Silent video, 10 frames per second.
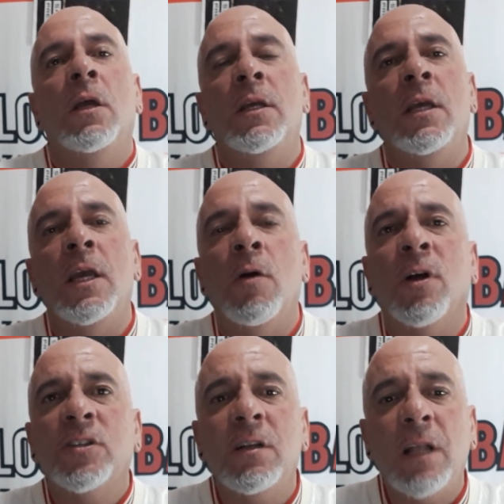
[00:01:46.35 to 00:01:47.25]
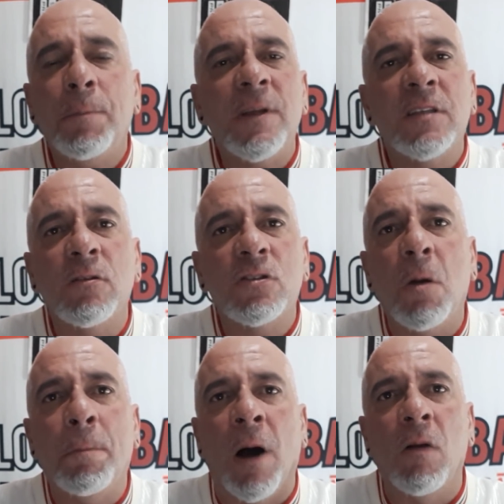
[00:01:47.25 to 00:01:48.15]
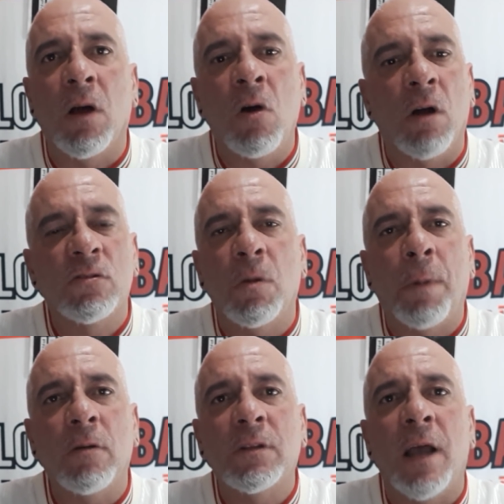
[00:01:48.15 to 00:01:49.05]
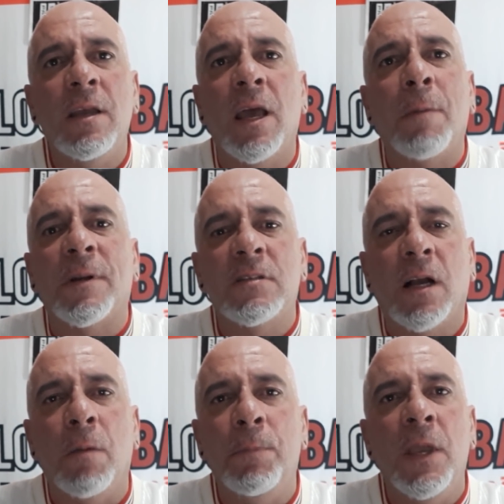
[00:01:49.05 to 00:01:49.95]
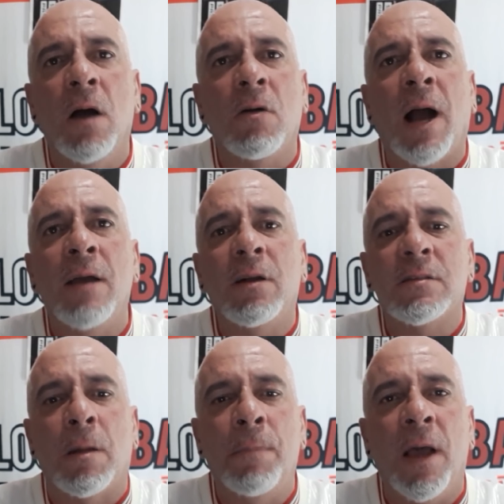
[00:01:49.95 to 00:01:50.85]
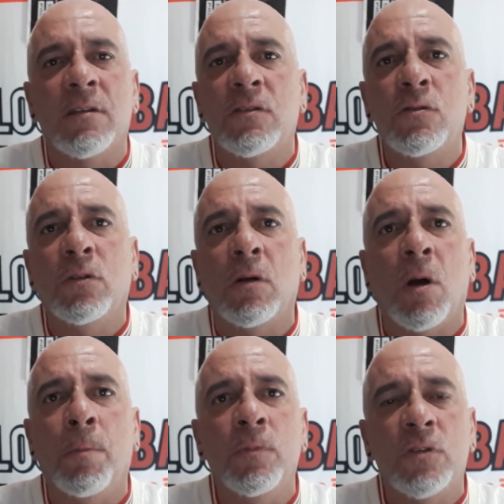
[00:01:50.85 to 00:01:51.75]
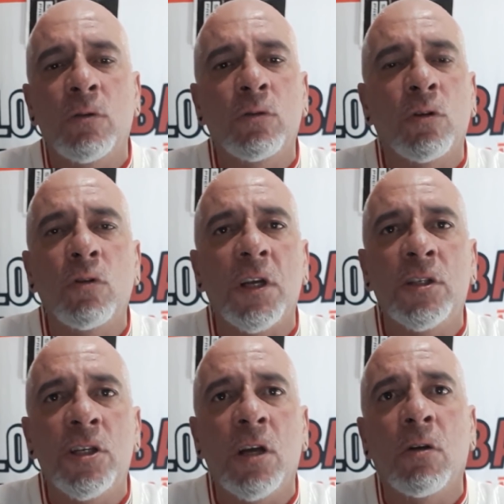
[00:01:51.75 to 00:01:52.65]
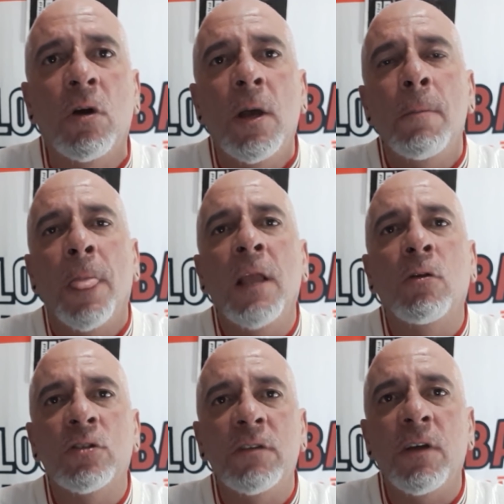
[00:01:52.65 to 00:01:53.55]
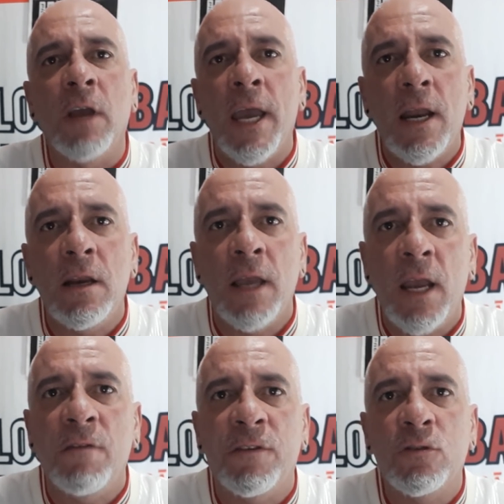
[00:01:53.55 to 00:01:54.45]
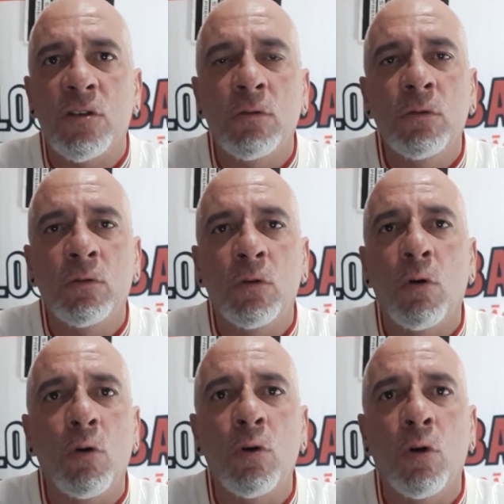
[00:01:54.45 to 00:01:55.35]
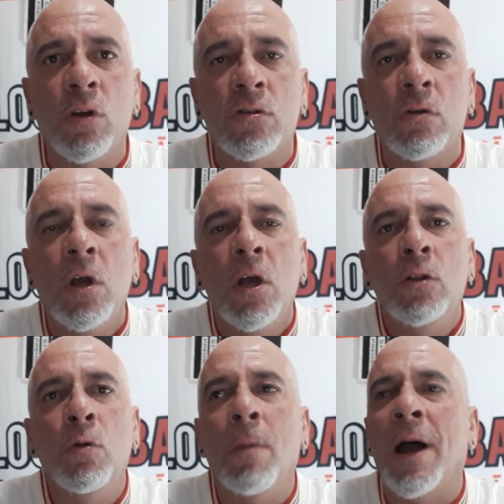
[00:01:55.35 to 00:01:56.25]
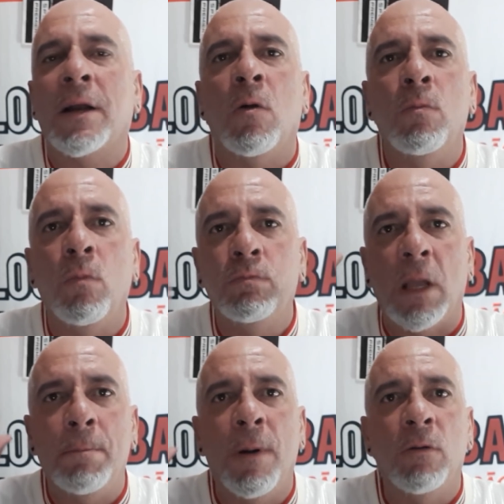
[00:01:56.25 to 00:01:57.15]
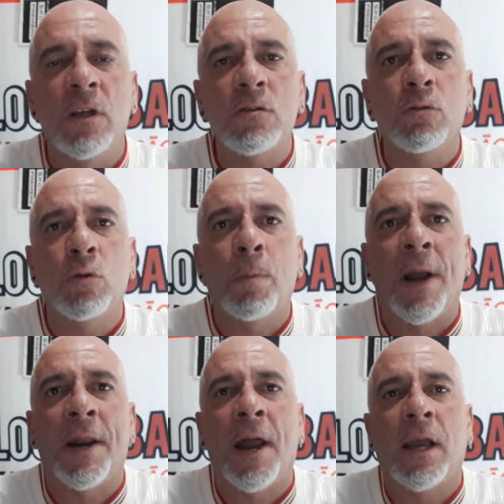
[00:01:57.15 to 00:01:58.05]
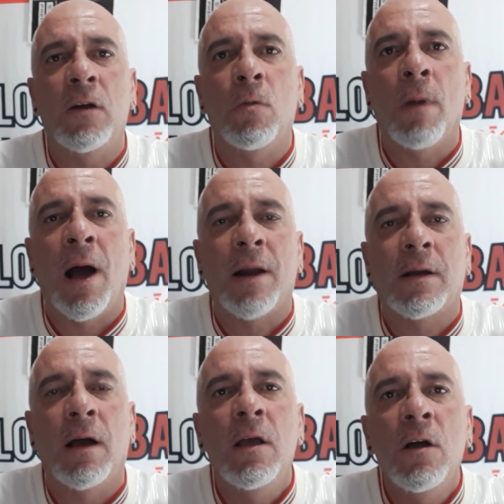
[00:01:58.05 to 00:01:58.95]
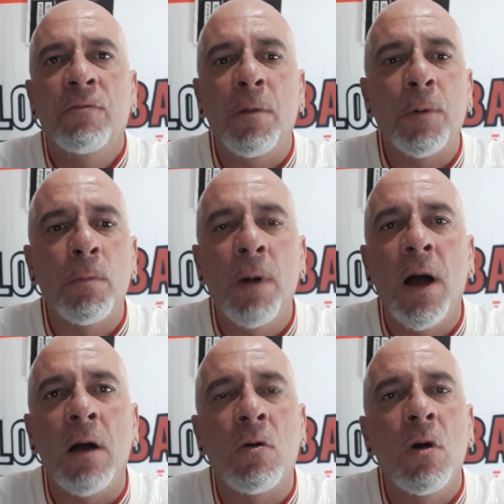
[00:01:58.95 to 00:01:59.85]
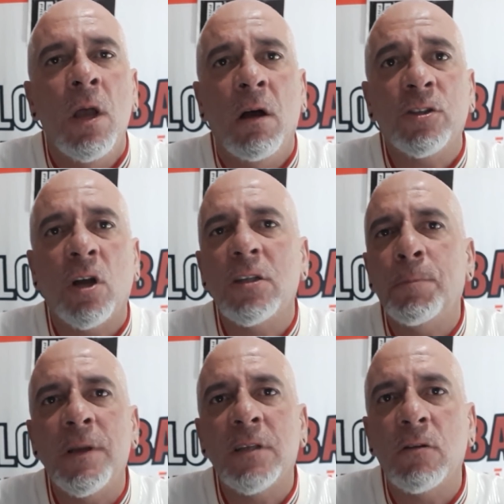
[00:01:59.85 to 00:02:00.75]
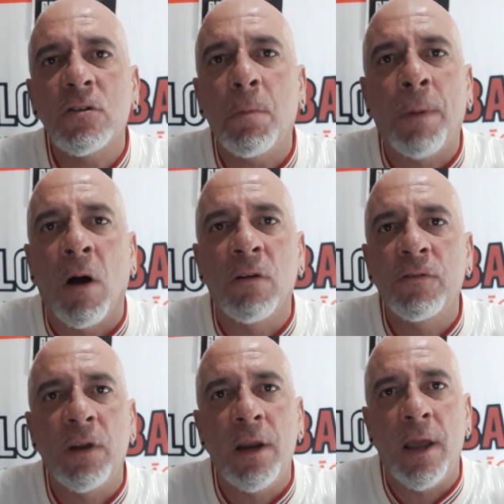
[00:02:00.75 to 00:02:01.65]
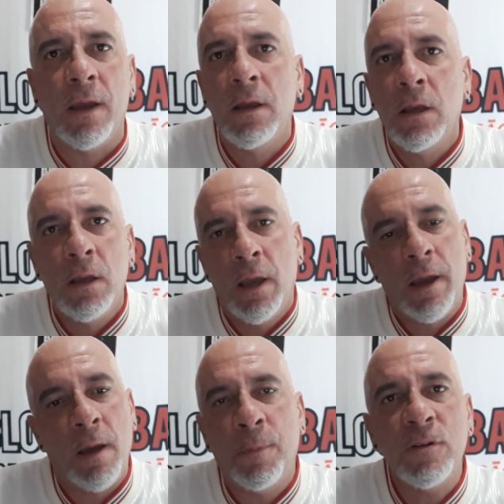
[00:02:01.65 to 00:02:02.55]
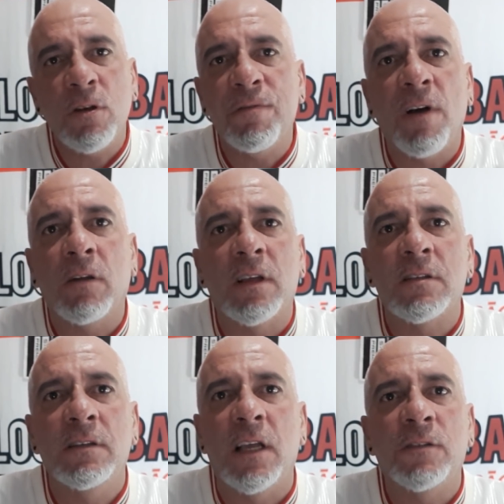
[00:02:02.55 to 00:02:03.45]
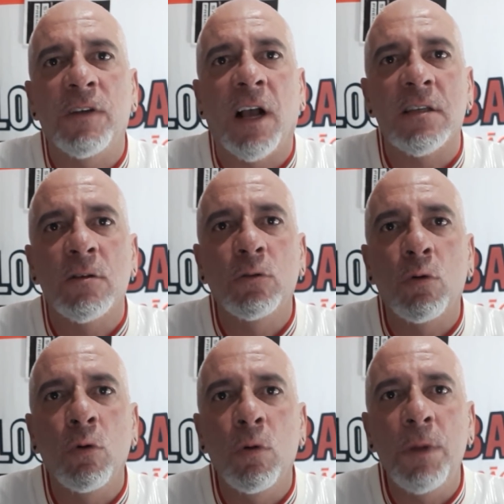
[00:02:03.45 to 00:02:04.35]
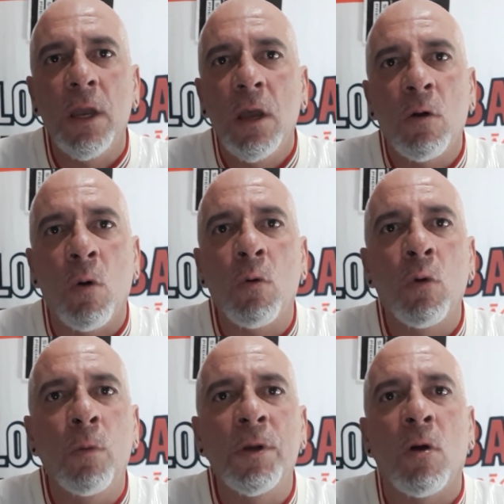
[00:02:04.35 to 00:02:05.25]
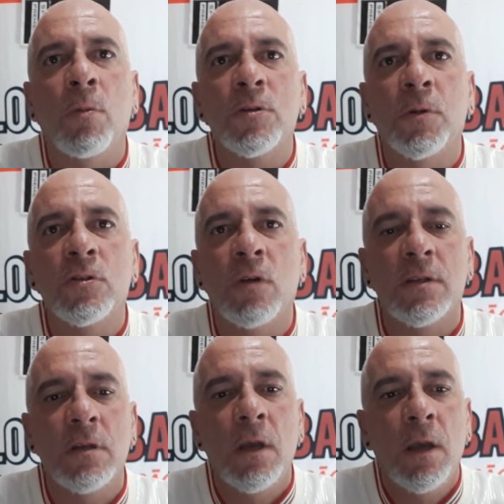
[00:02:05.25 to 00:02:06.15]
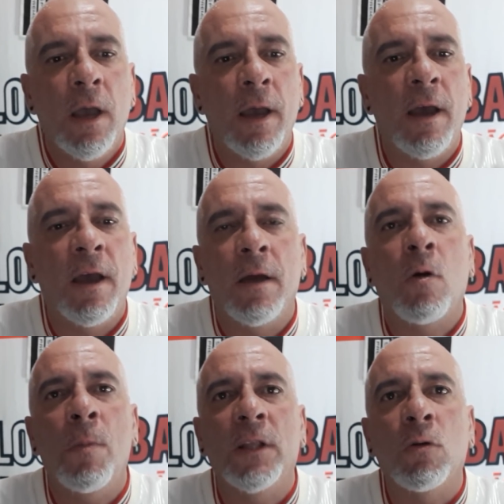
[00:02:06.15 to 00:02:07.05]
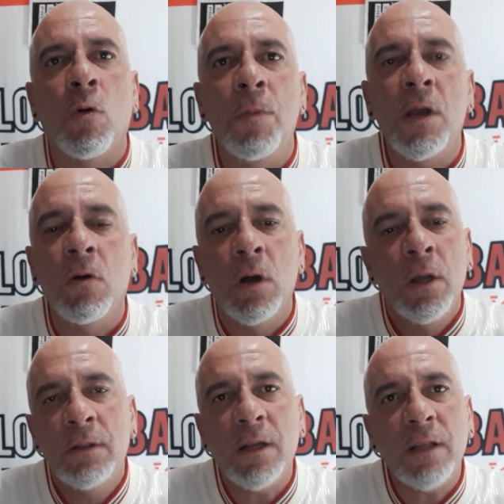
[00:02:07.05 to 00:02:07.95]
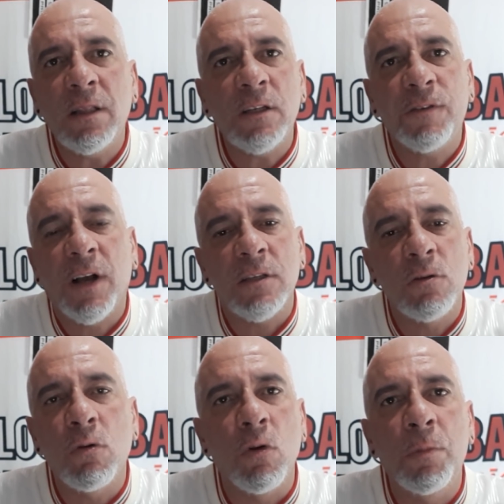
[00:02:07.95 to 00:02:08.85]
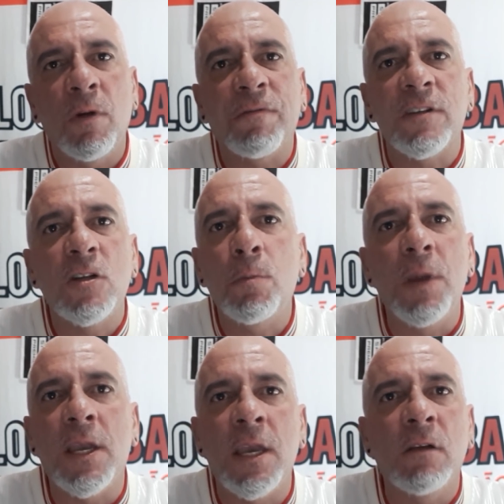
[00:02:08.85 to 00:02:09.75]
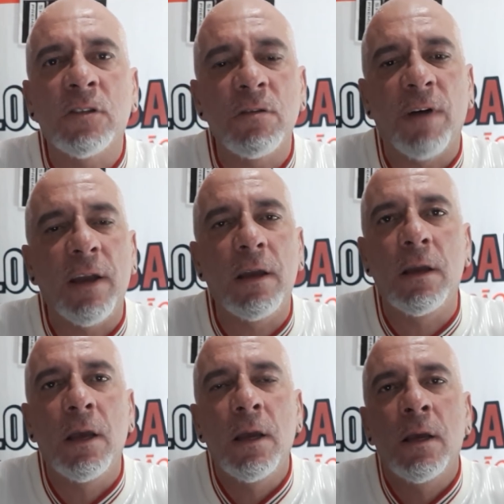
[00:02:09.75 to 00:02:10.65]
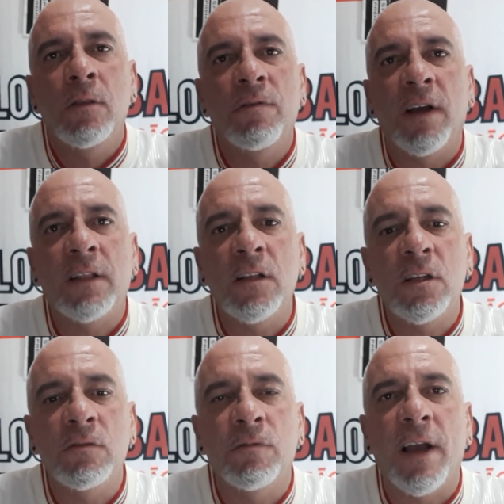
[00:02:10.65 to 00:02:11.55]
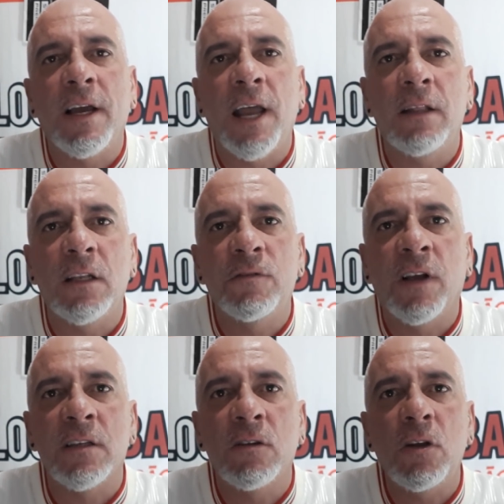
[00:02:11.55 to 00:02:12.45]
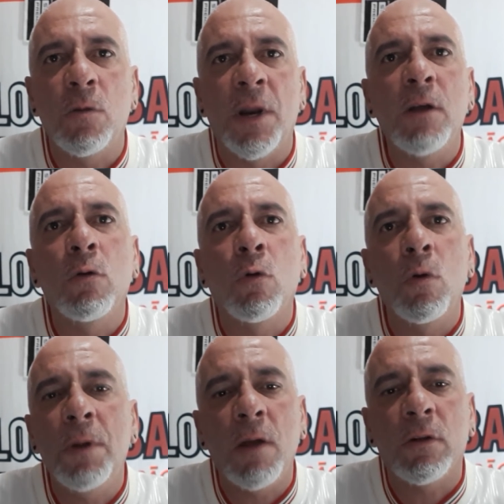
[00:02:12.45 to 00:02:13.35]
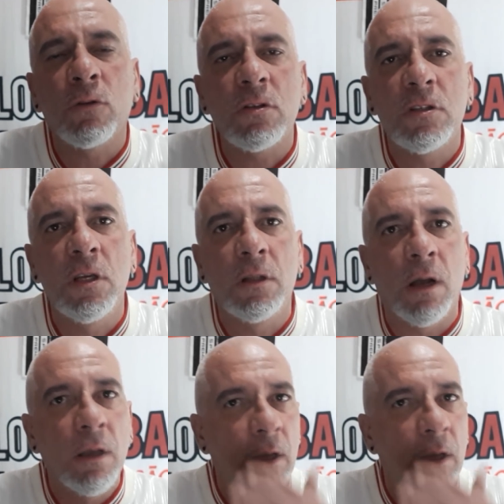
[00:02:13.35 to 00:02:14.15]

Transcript: E eu acho que ele tem que pensar no São Paulo agora. O São Paulo tá aí, era para ser campeão, caiu nas tabelas, fez um, um, segundo turno ridículo. Inclusive ele, ele fez um segundo turno horroroso, não marca um tempão desde contra o Paraná que ele não marca, foi pro banco. Eu acho que pensar no São Paulo, viu, Nenê? É, por isso que eu falo dessa identificação do clube com o clube, que algumas pessoas é, comentam comigo. Tem que ter identificação com o clube, não é fazendo biquinho, você não vai, não vai, ter, não vai criar identificação nenhuma, nem com o clube, nem com a torcida.